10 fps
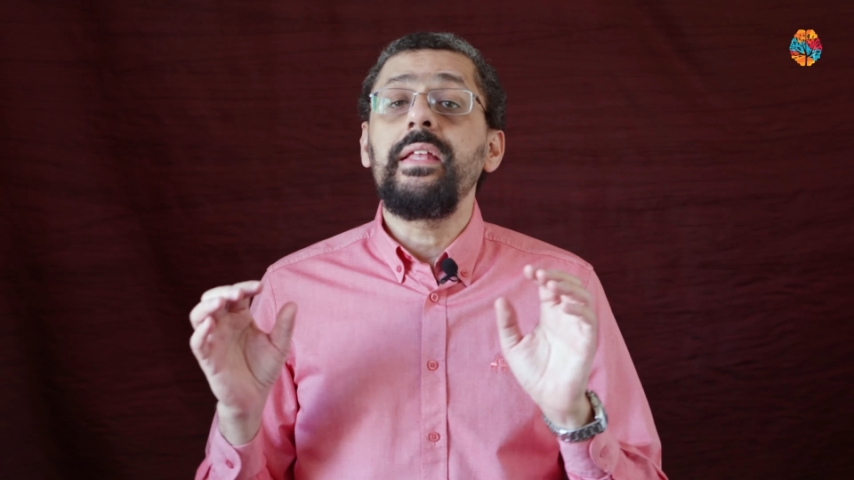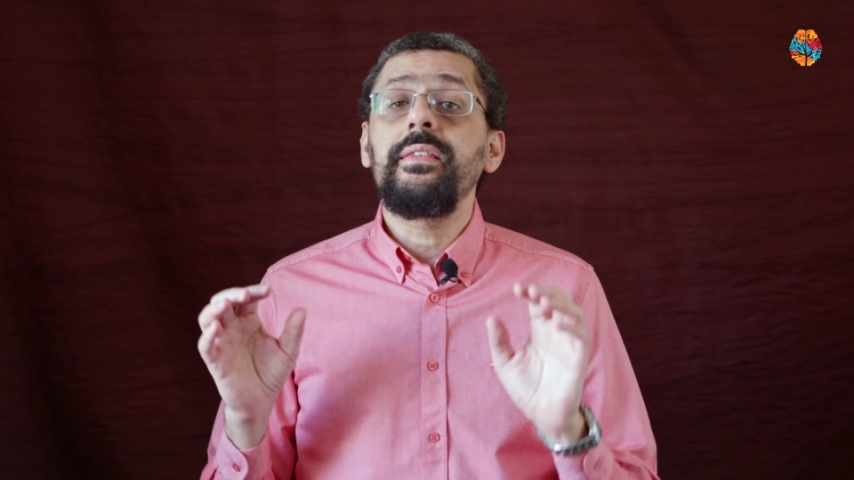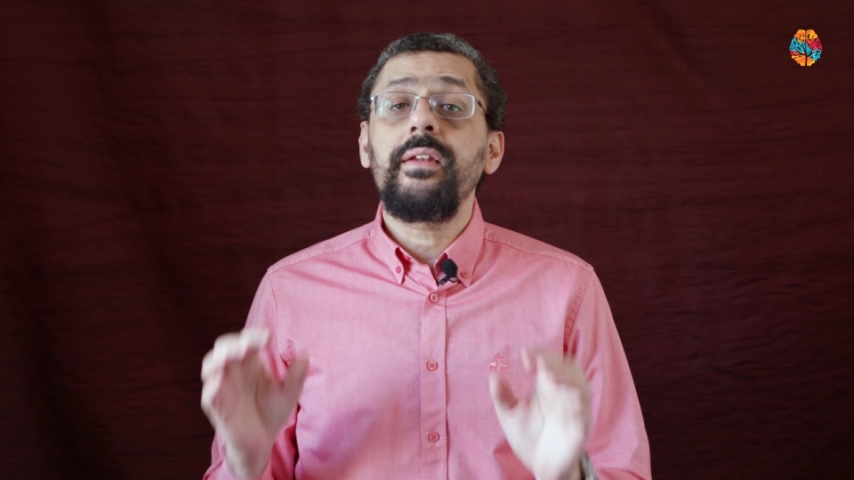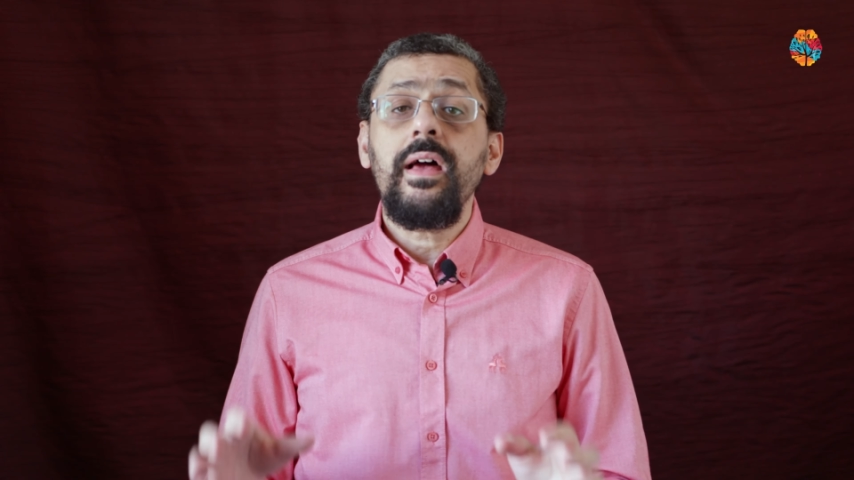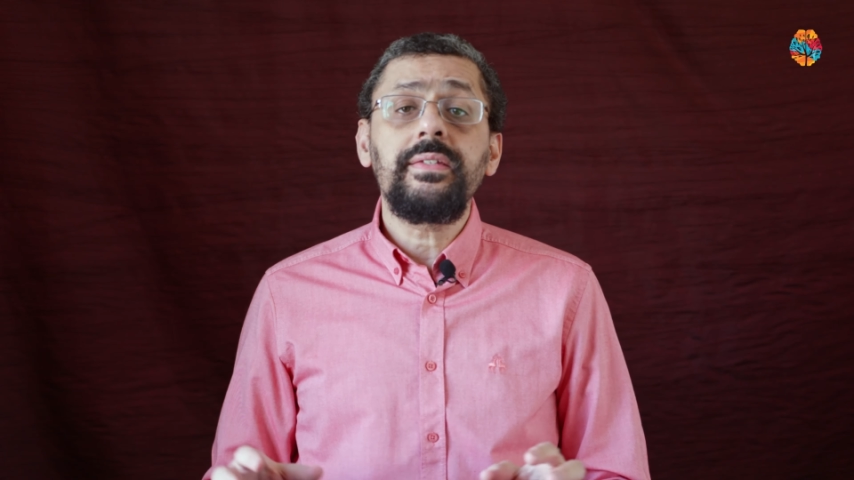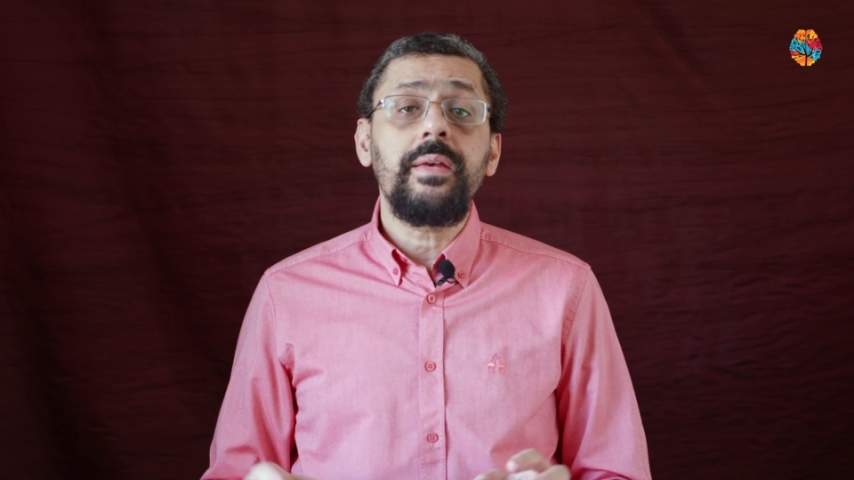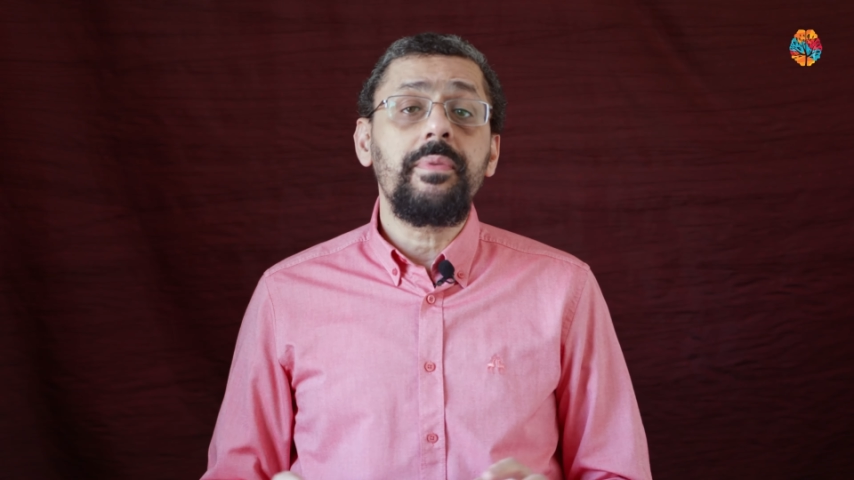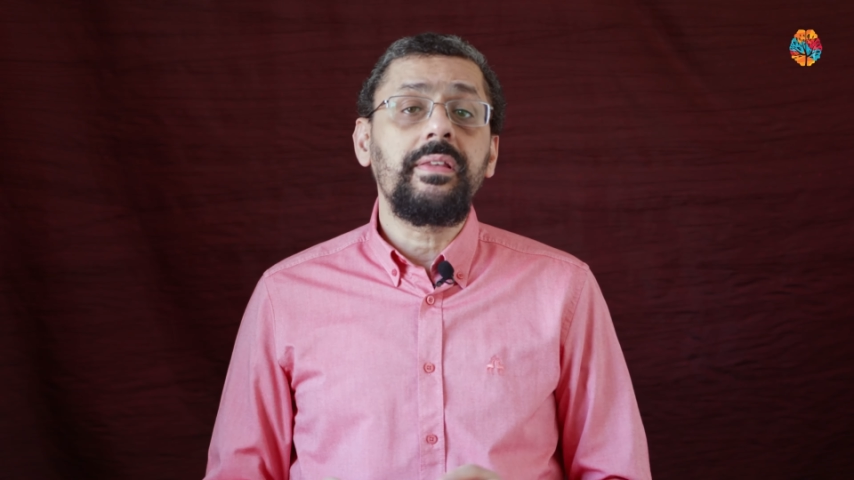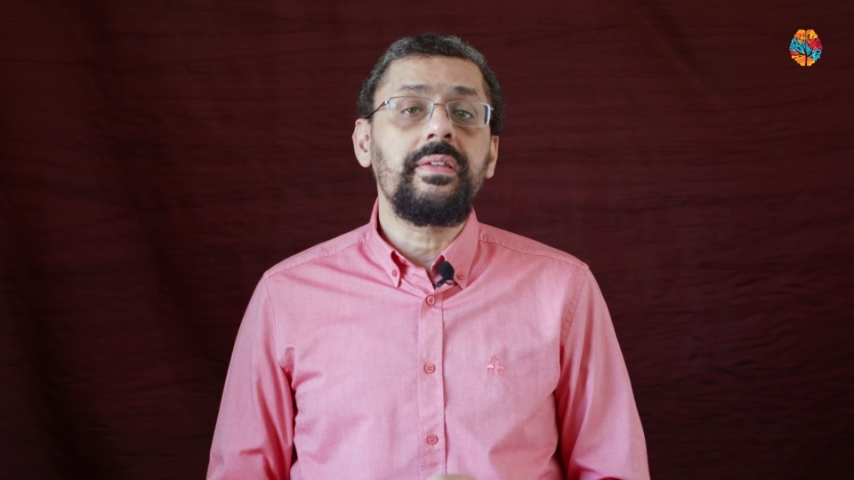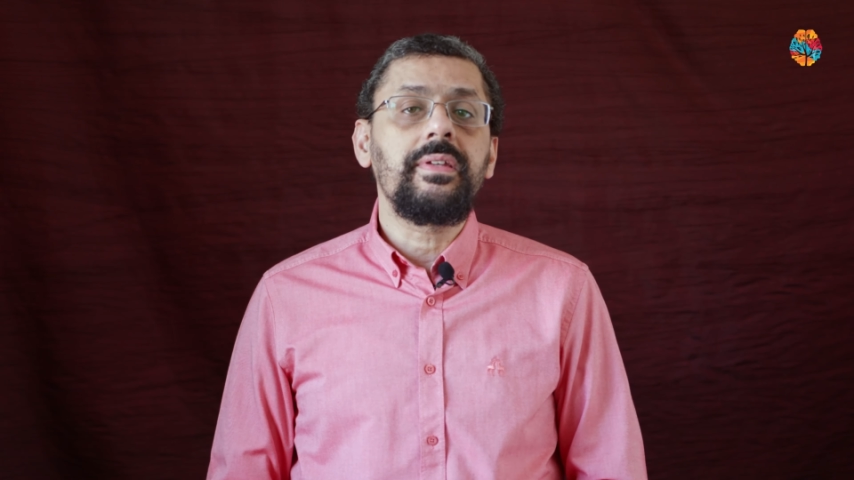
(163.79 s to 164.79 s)
الدراسه
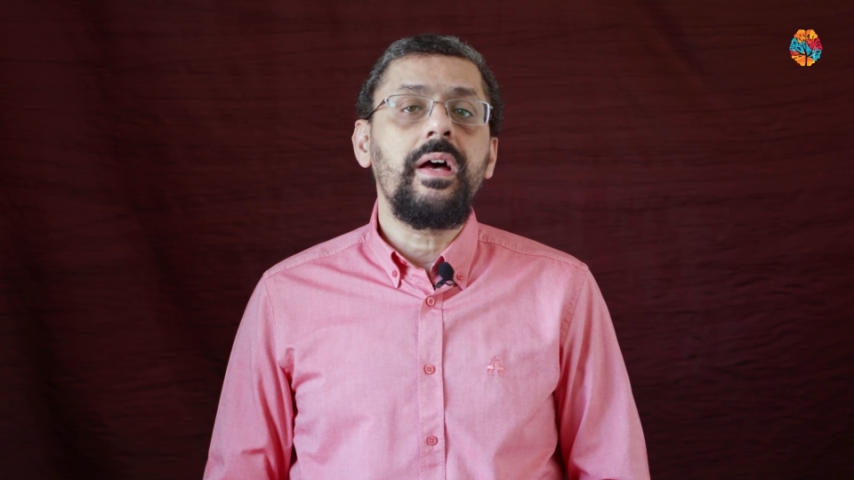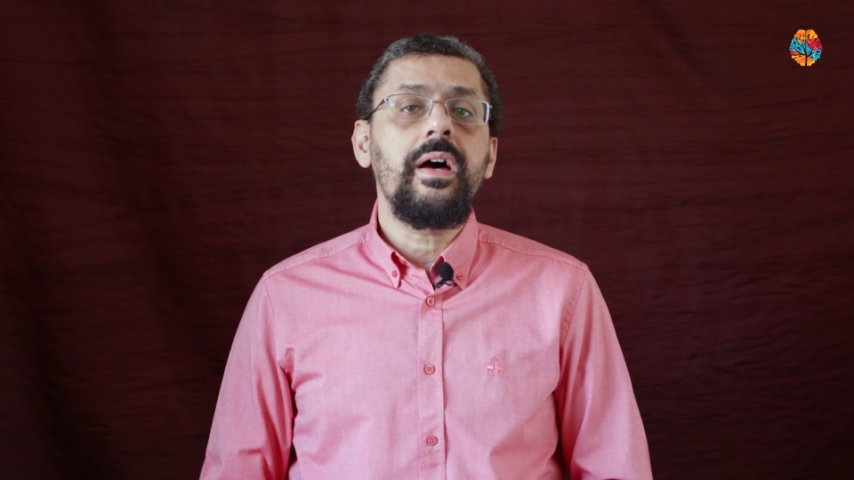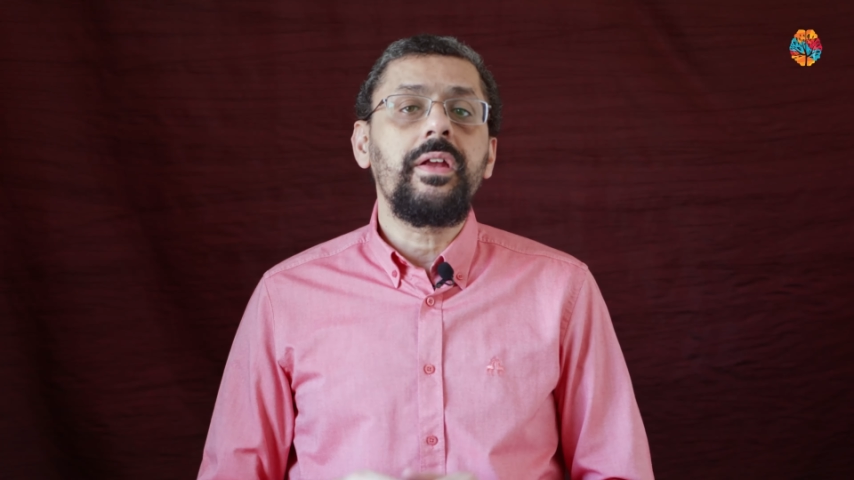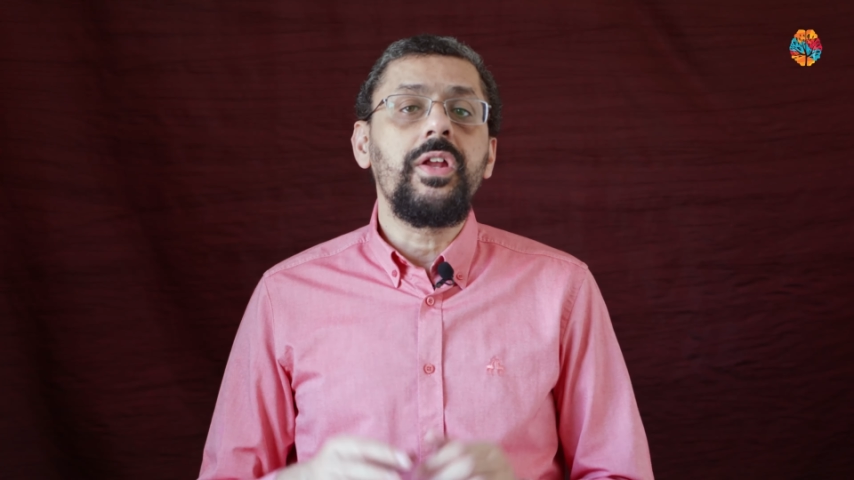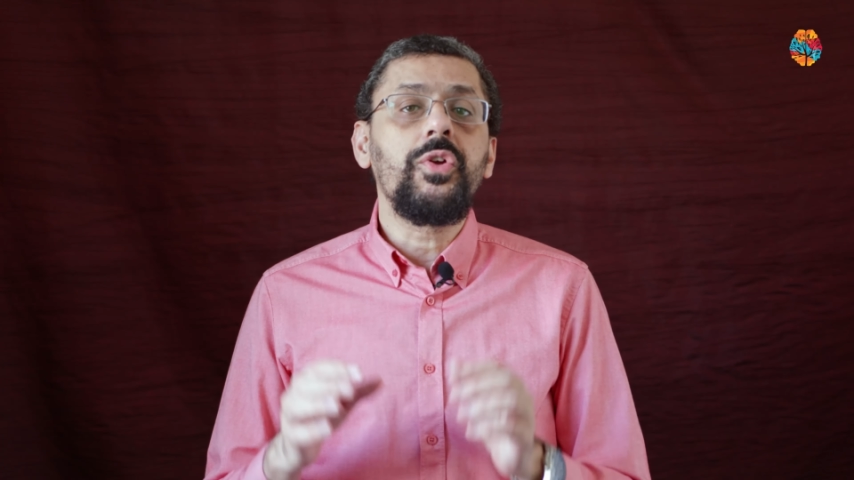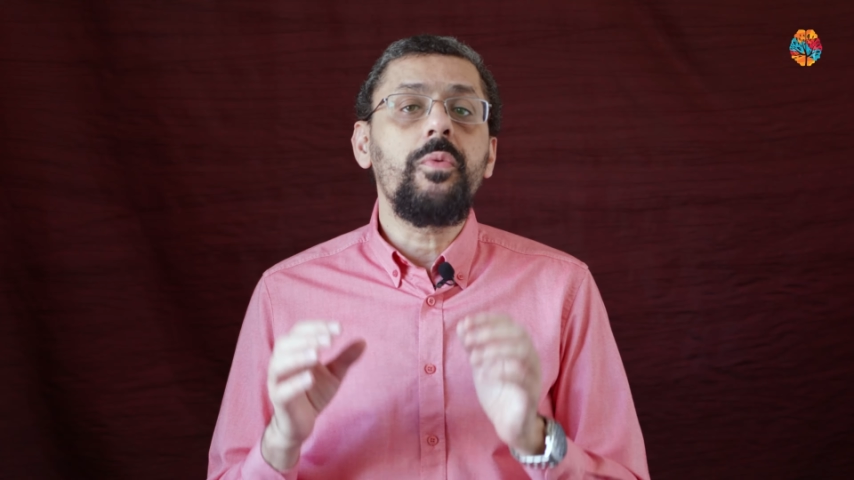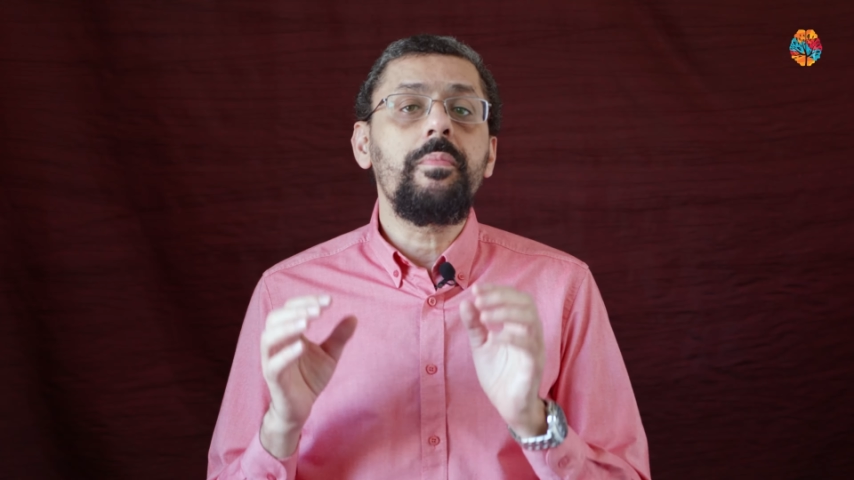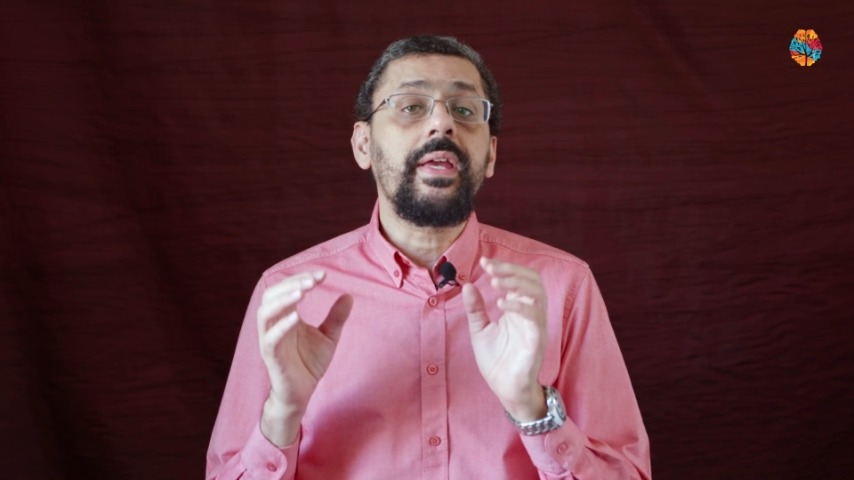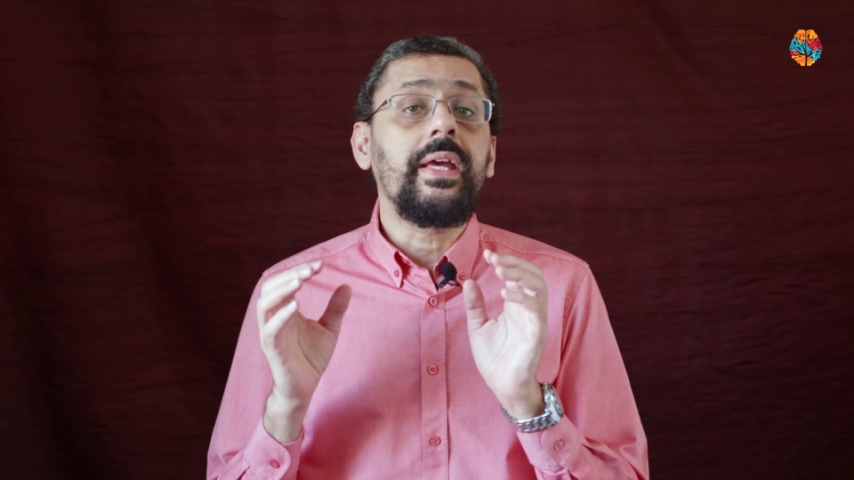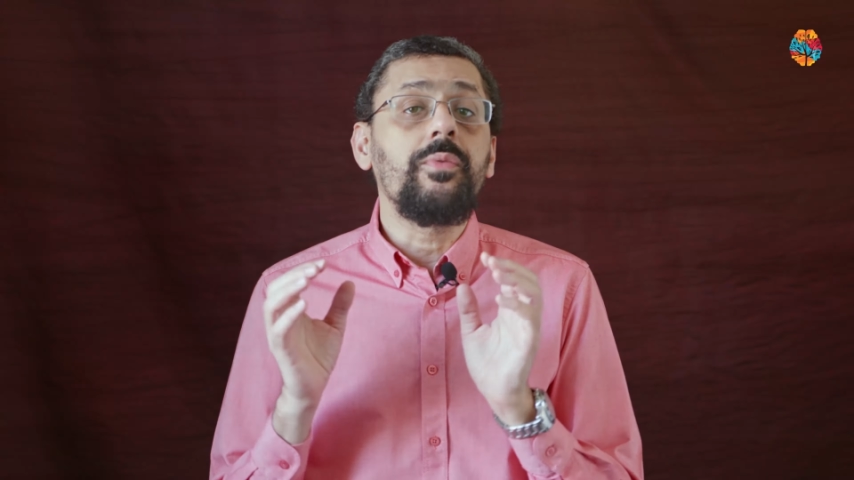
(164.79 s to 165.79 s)
باختصار ان
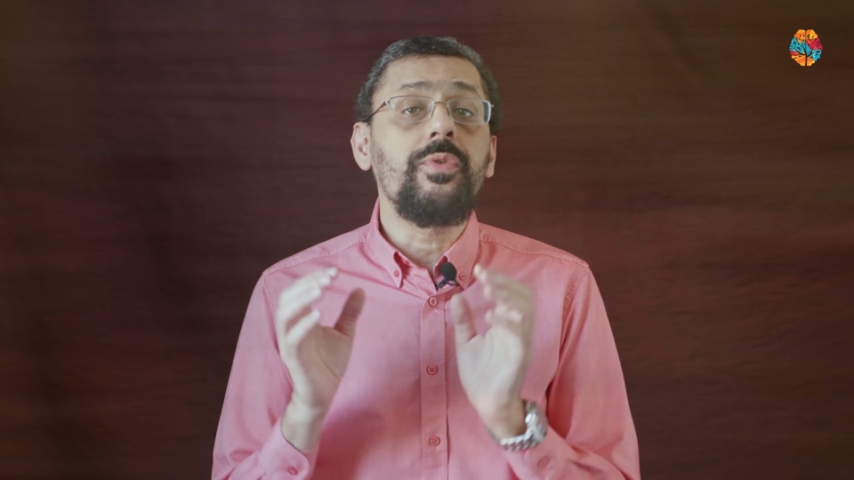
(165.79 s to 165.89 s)
هم كانوا